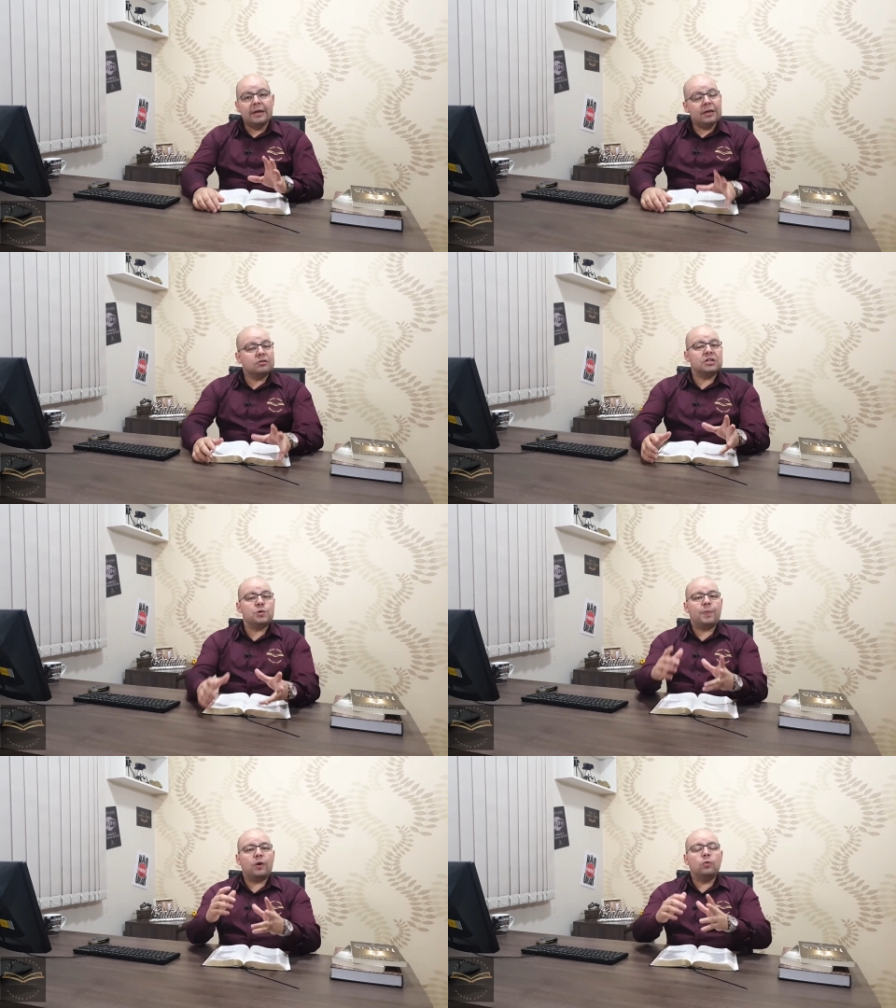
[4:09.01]
E eu já
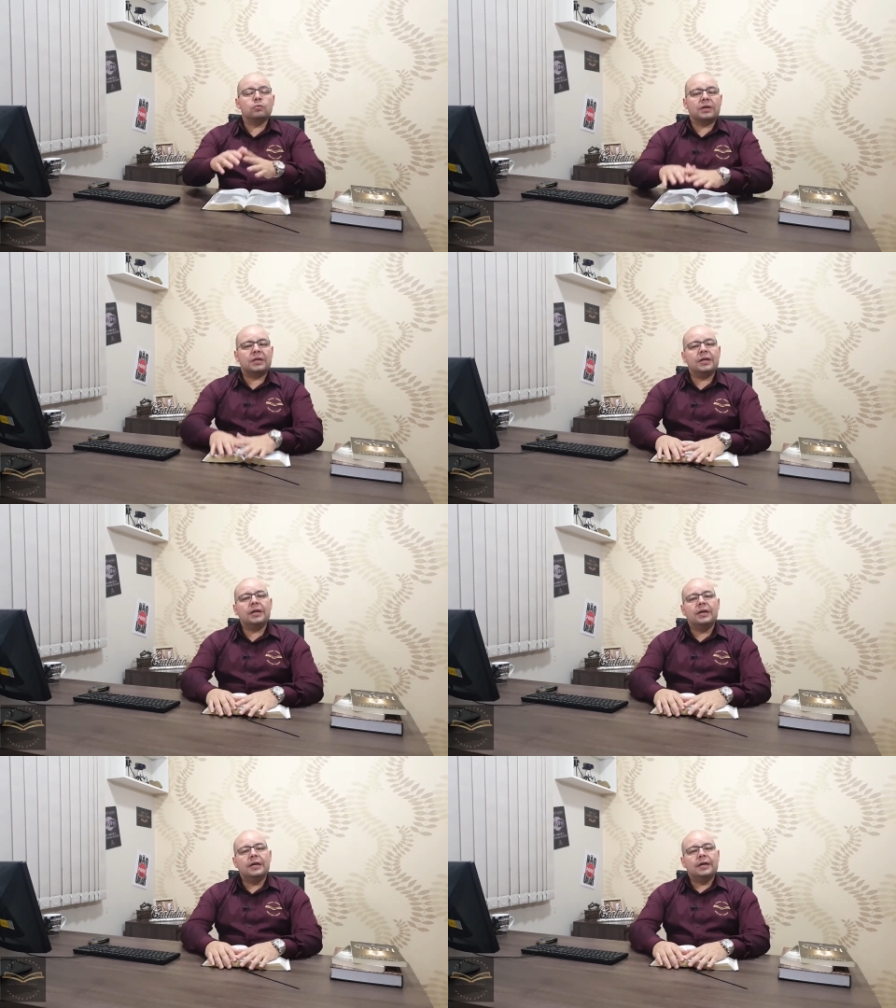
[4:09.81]
te pergunto
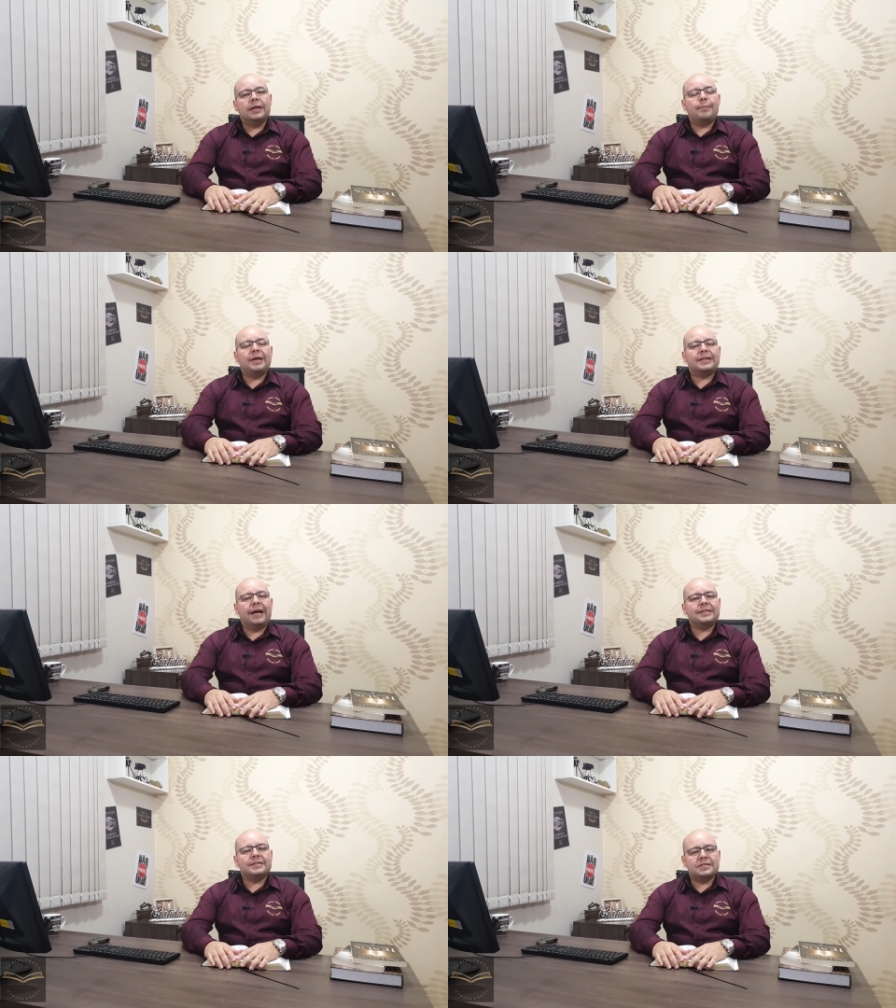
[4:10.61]
aqui na
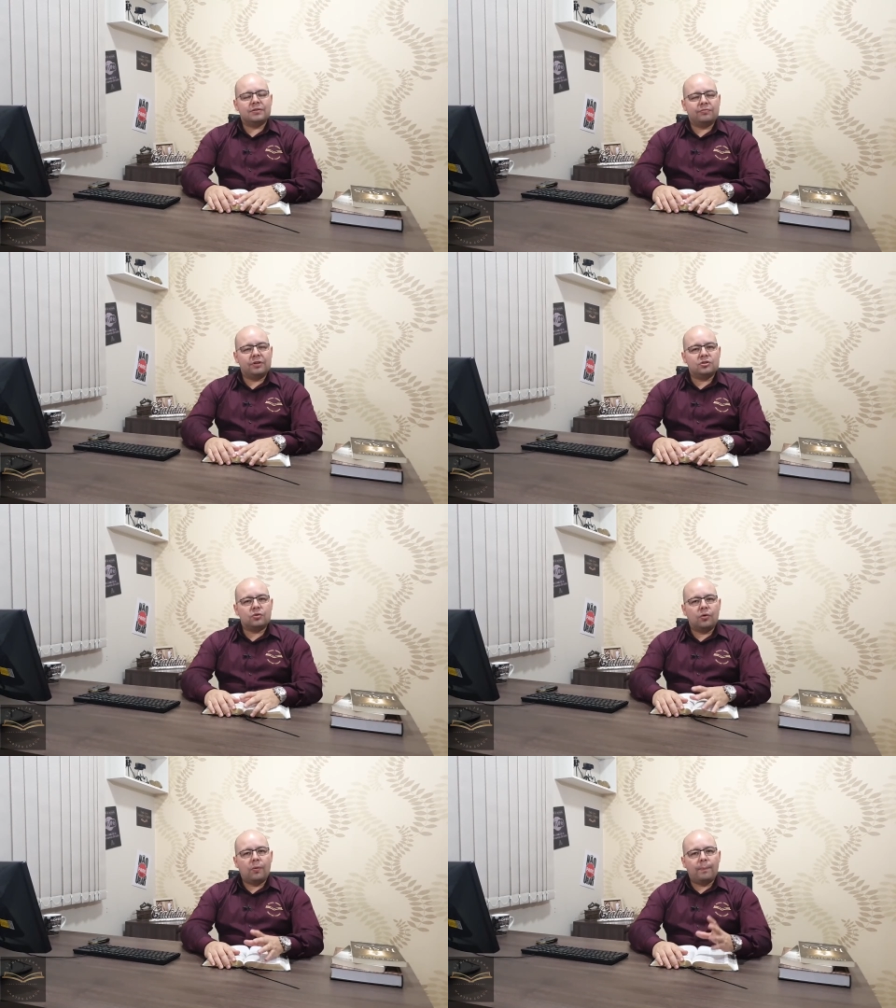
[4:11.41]
metade desse
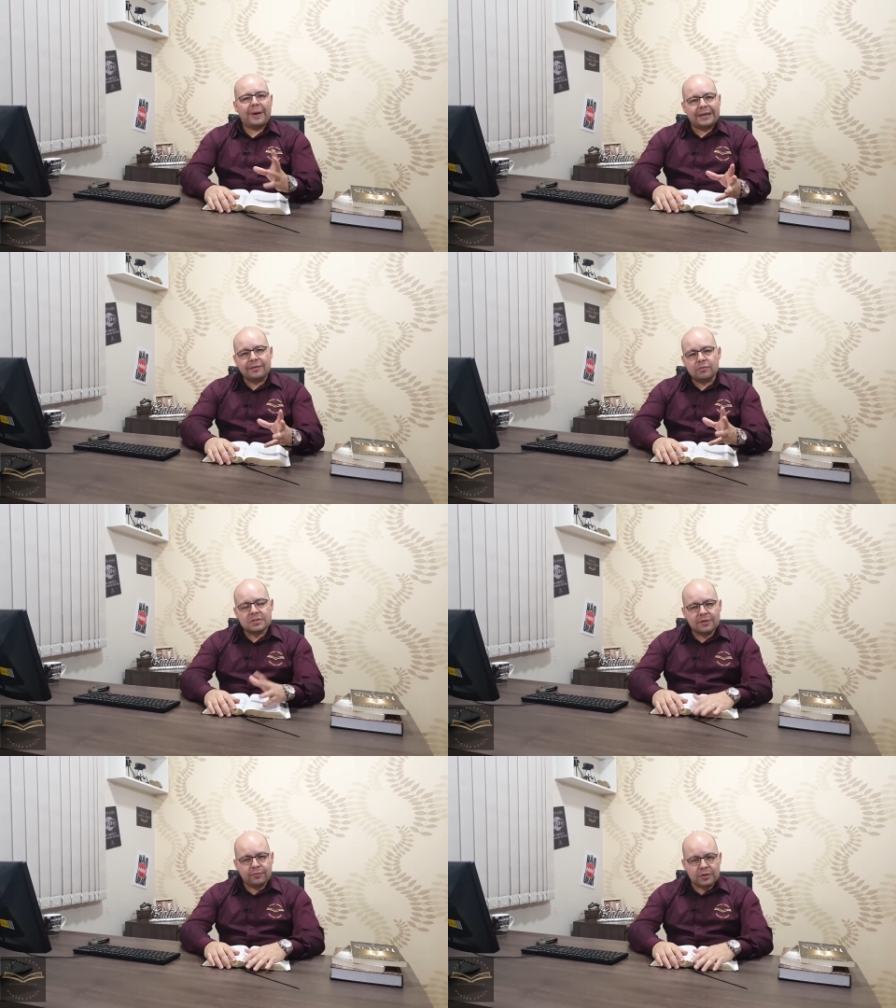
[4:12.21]
vídeo, para que
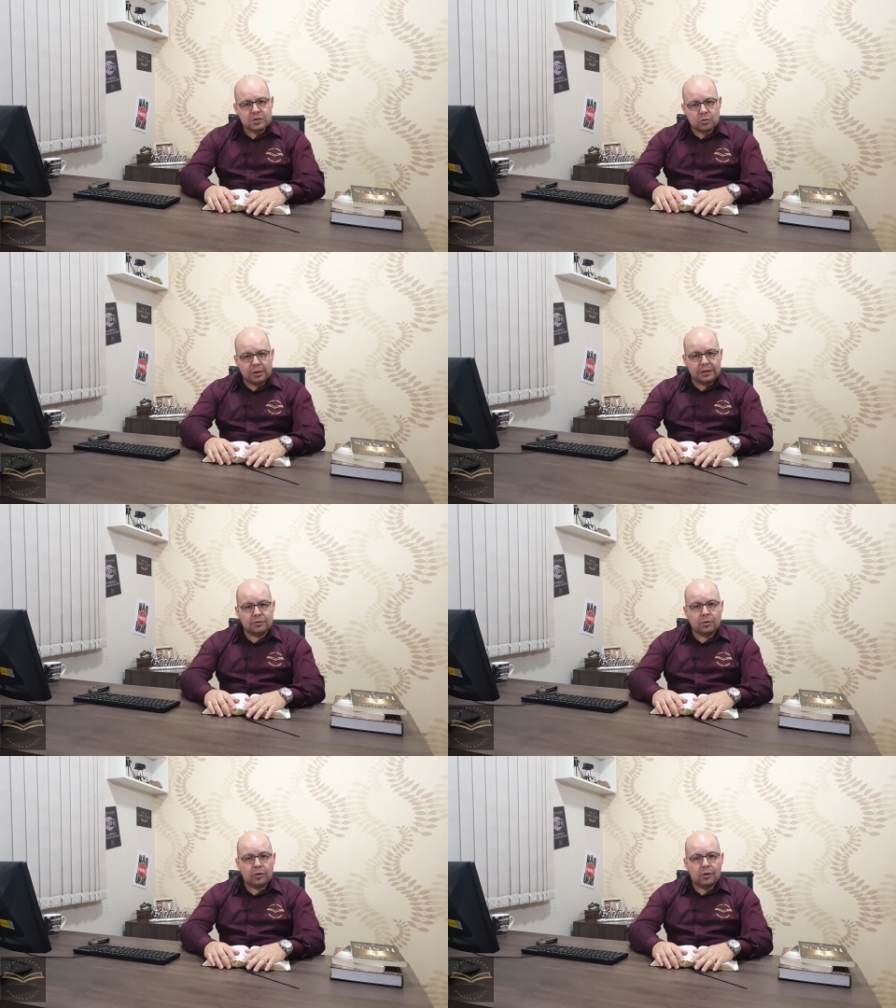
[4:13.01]
você foi
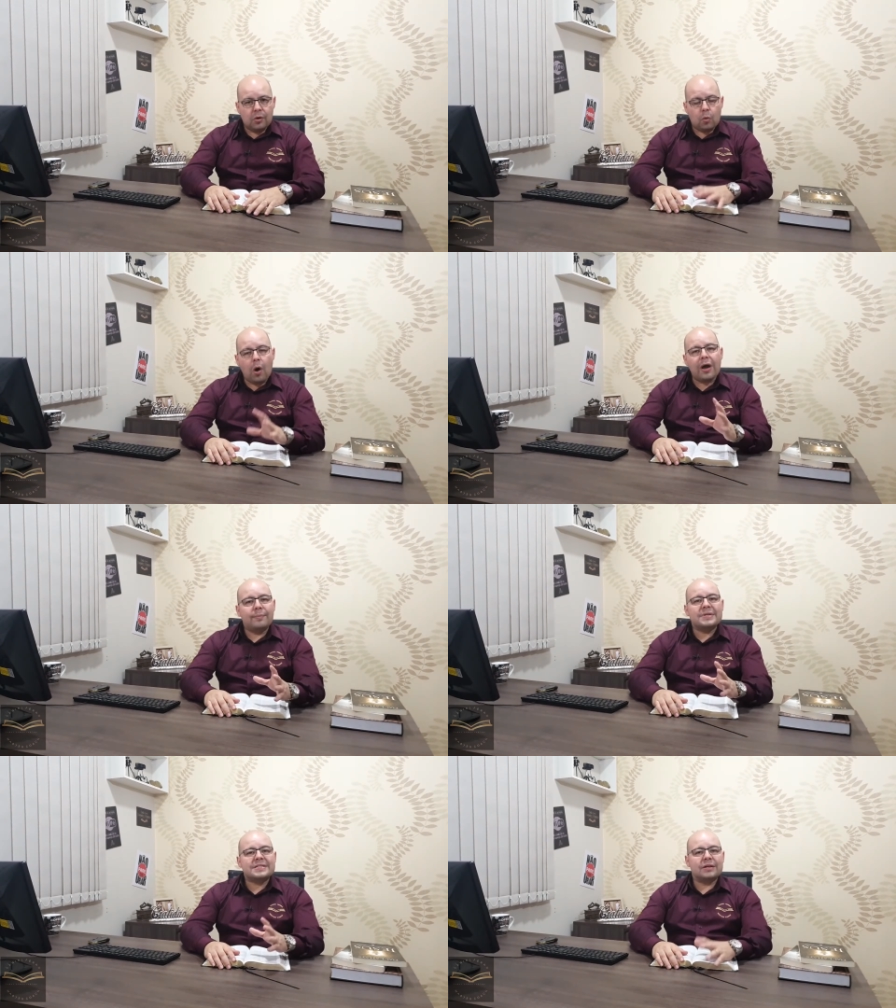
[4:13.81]
escolhido? Qual é a
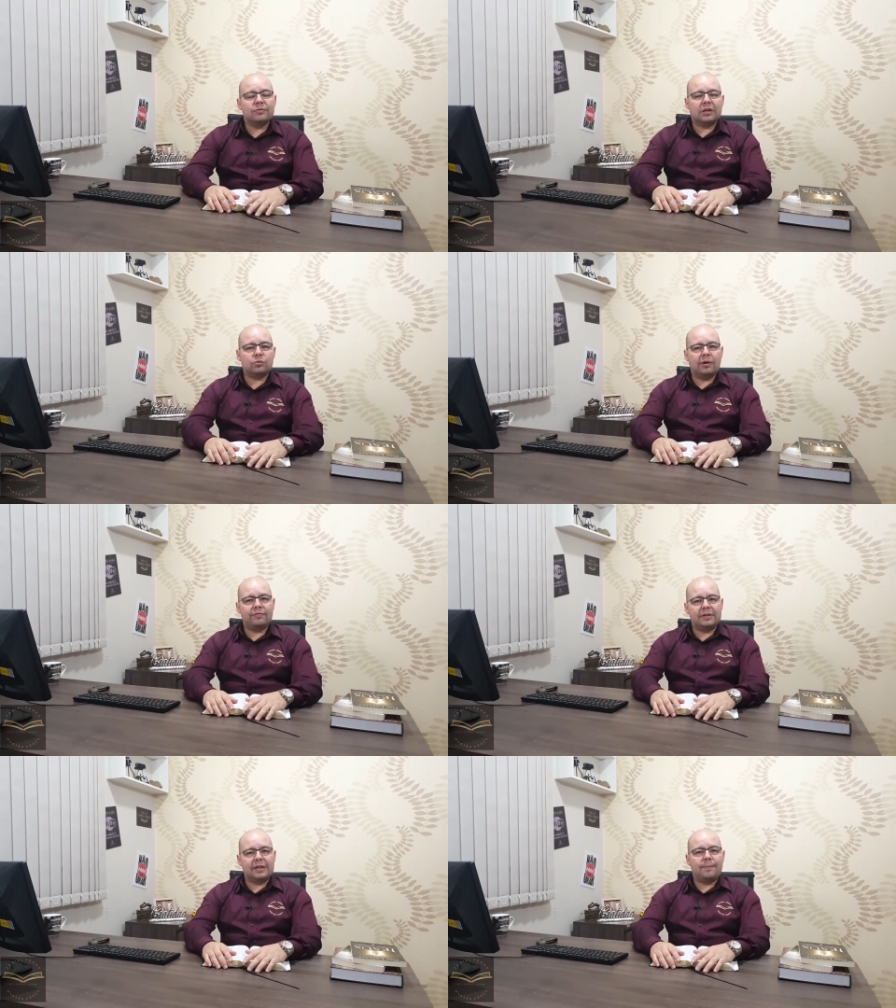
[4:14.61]
missão da tua
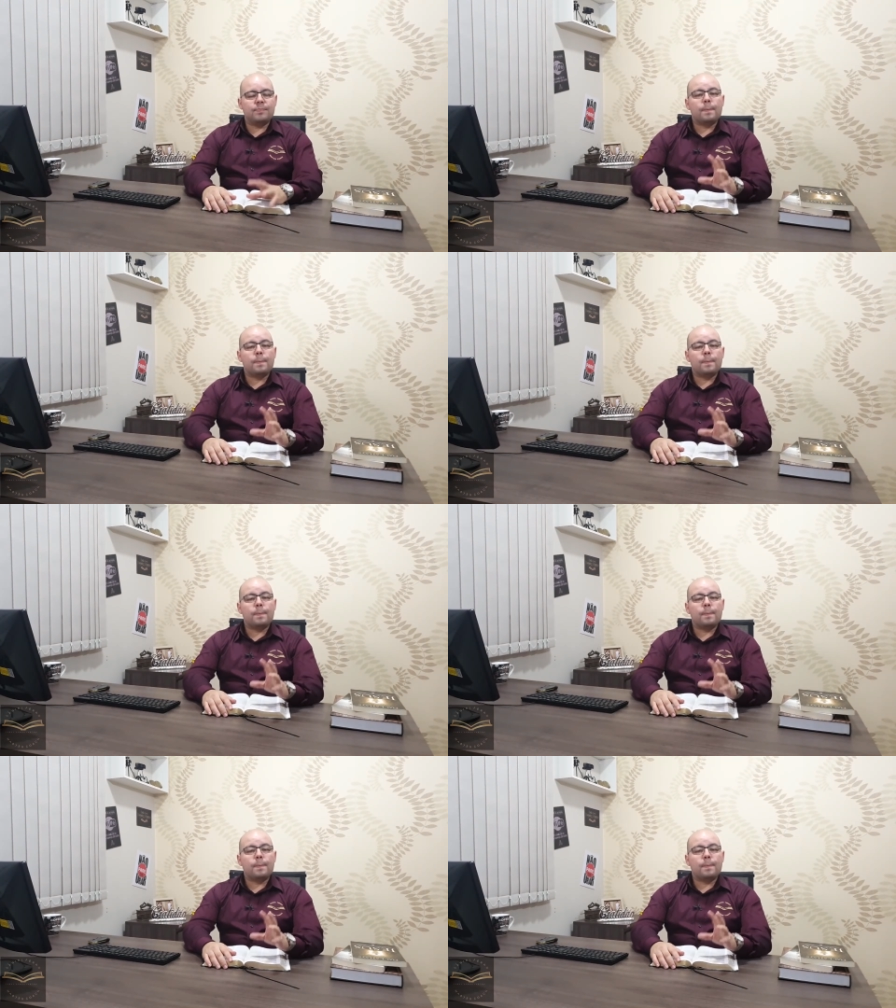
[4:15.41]
vida?